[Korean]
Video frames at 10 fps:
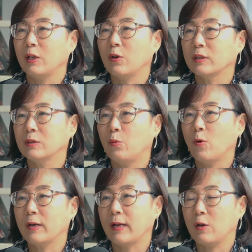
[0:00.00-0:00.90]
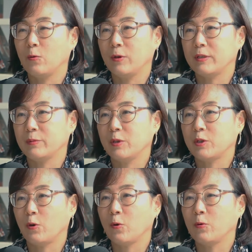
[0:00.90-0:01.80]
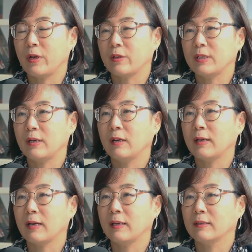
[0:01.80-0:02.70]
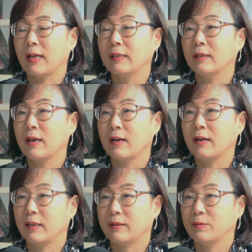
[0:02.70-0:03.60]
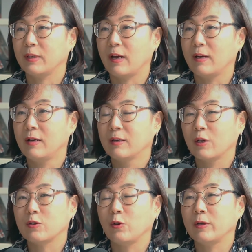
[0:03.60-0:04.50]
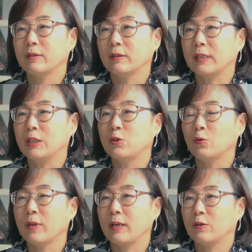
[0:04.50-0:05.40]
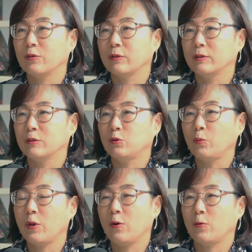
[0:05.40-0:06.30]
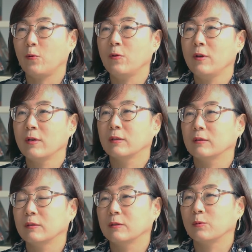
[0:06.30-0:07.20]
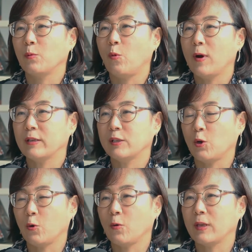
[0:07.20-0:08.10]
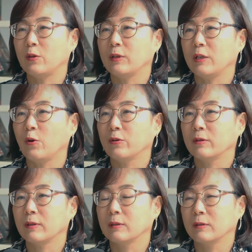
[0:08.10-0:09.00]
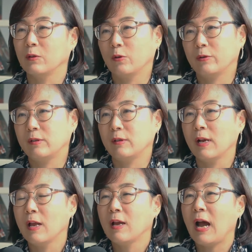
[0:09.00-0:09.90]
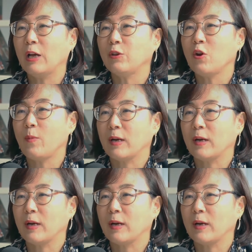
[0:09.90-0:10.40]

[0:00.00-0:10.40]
이러한 그 보안 알고리즘을 적용을 해서 실행을 하기는 한계가 있습니다. 그래서 저희는 기존의 이런 그 소프트웨어로 그 보안을 적용했던 이런 거를 하드웨어